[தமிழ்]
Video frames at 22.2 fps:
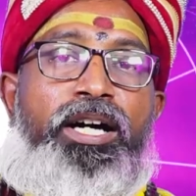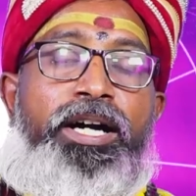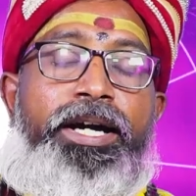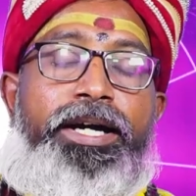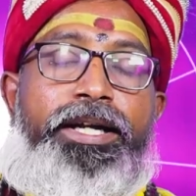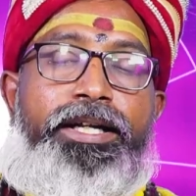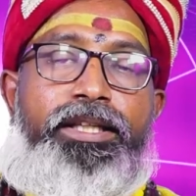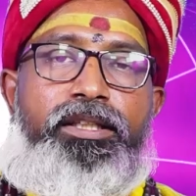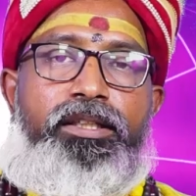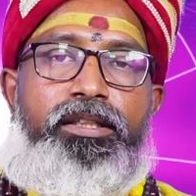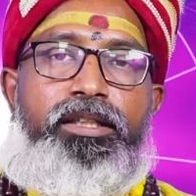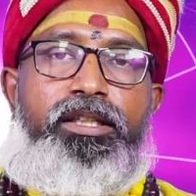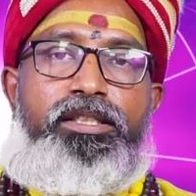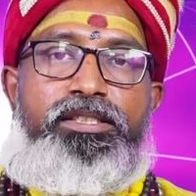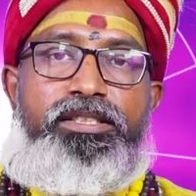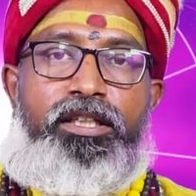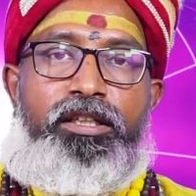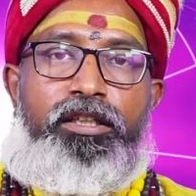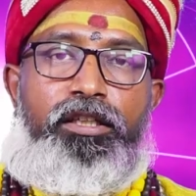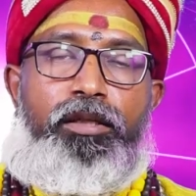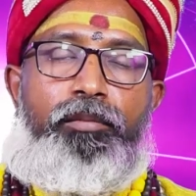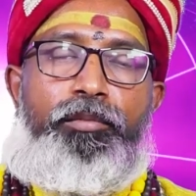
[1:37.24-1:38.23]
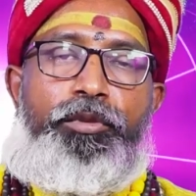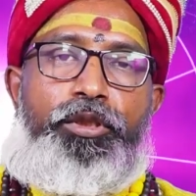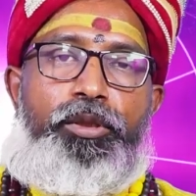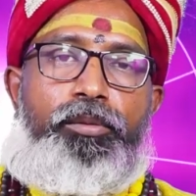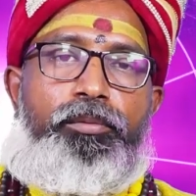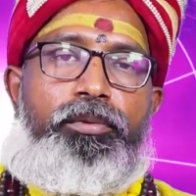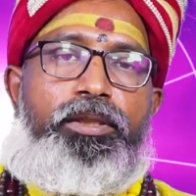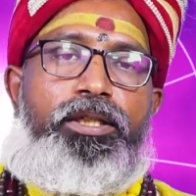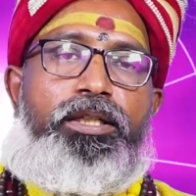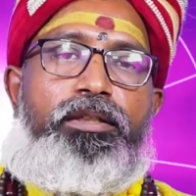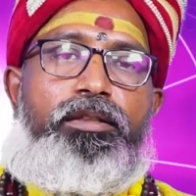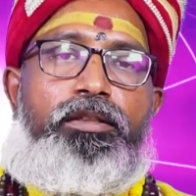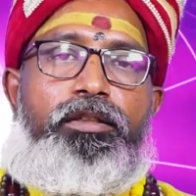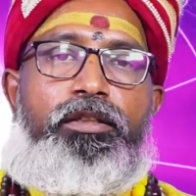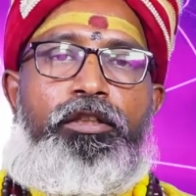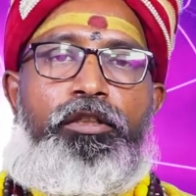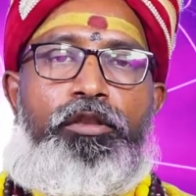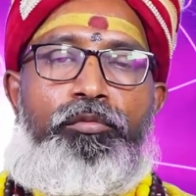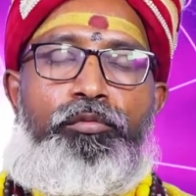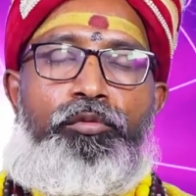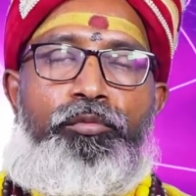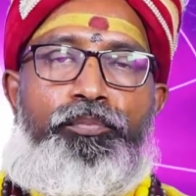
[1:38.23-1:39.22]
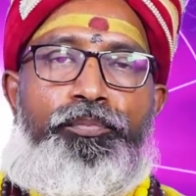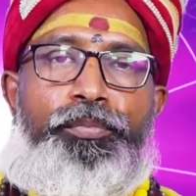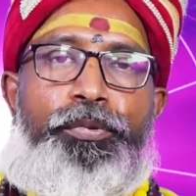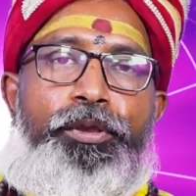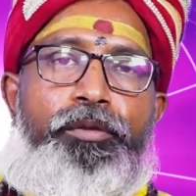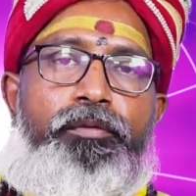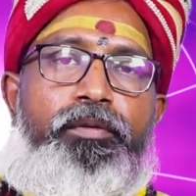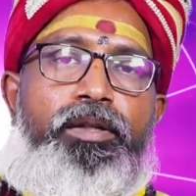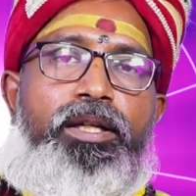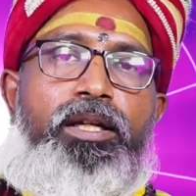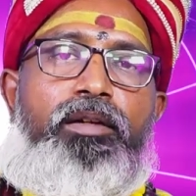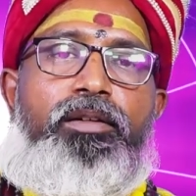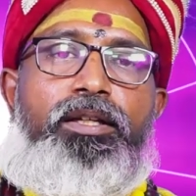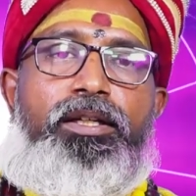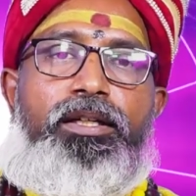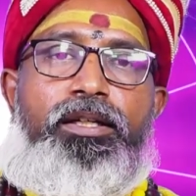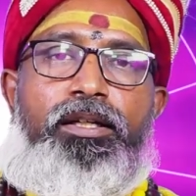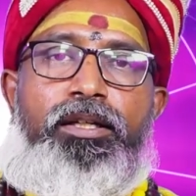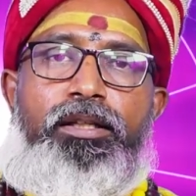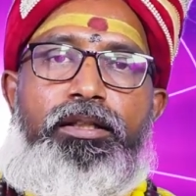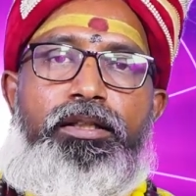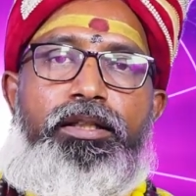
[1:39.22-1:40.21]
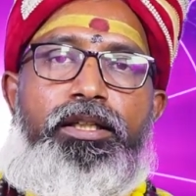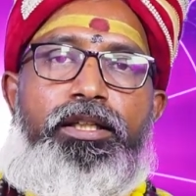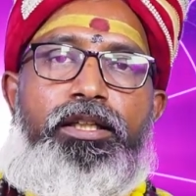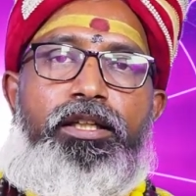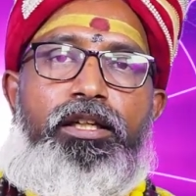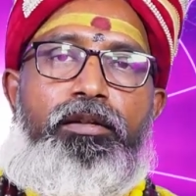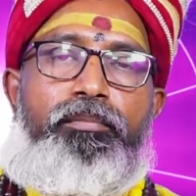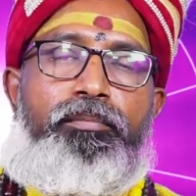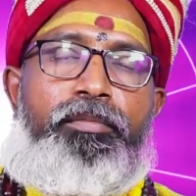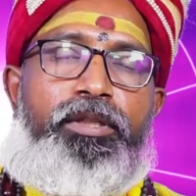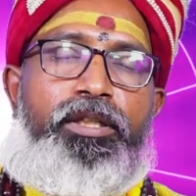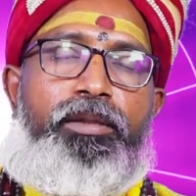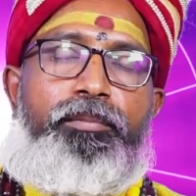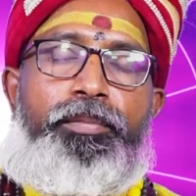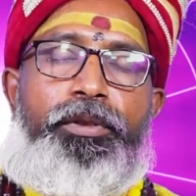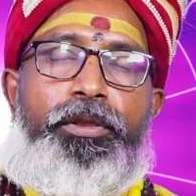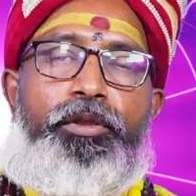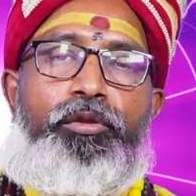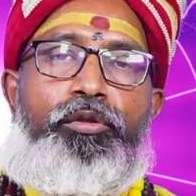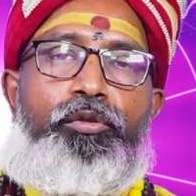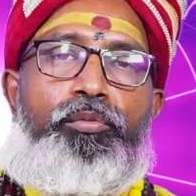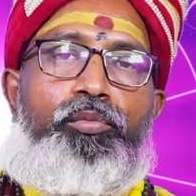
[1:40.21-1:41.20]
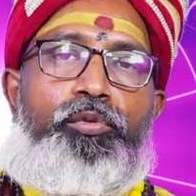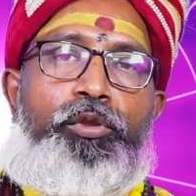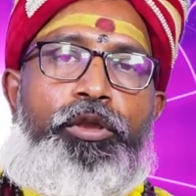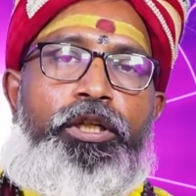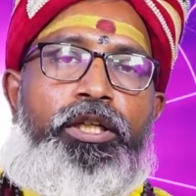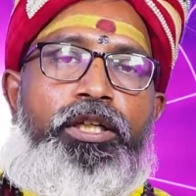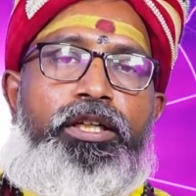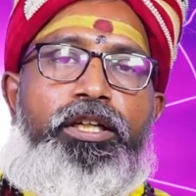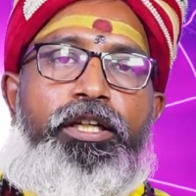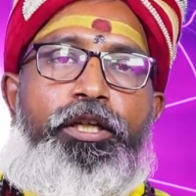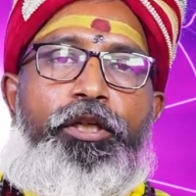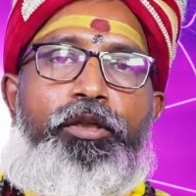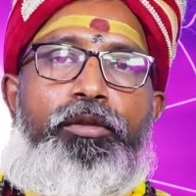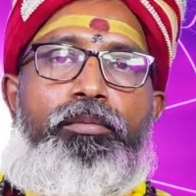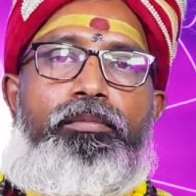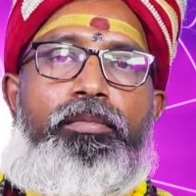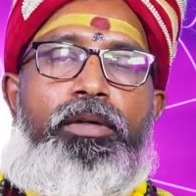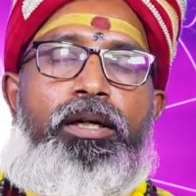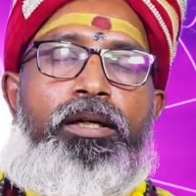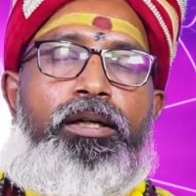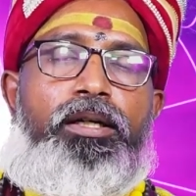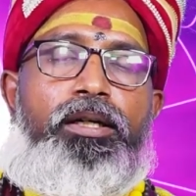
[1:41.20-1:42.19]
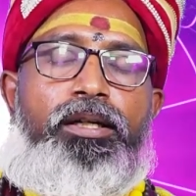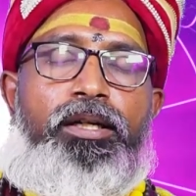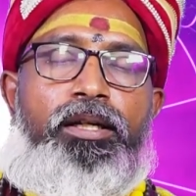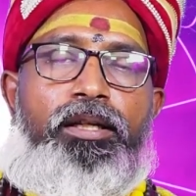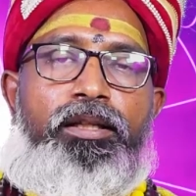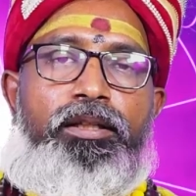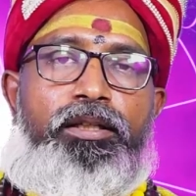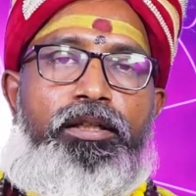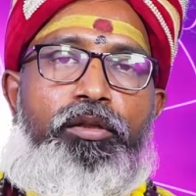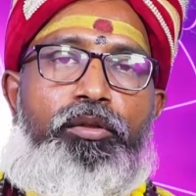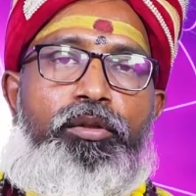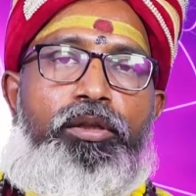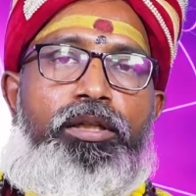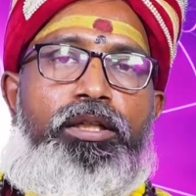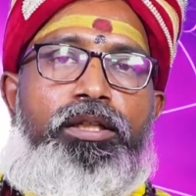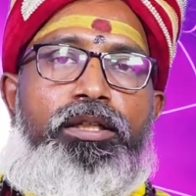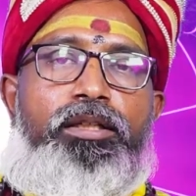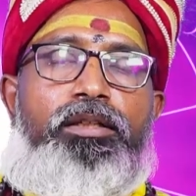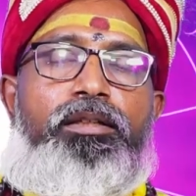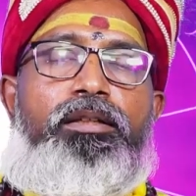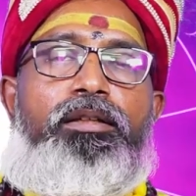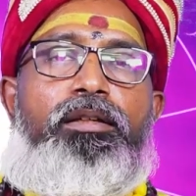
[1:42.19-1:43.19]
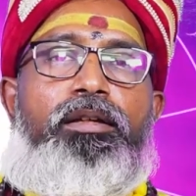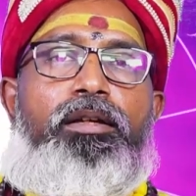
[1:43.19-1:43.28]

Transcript: ஆயிரத்தெட்டு சங்க அபிஷேகம் நடக்குது இந்த முப்பெரும் விழாவில் கலந்துக்கிட்டிங்கன்னா மிகப்பெரிய ஒரு புண்ணியம் கிடைக்கும் அங்கே கலந்துக்கிறவங்களுக்கு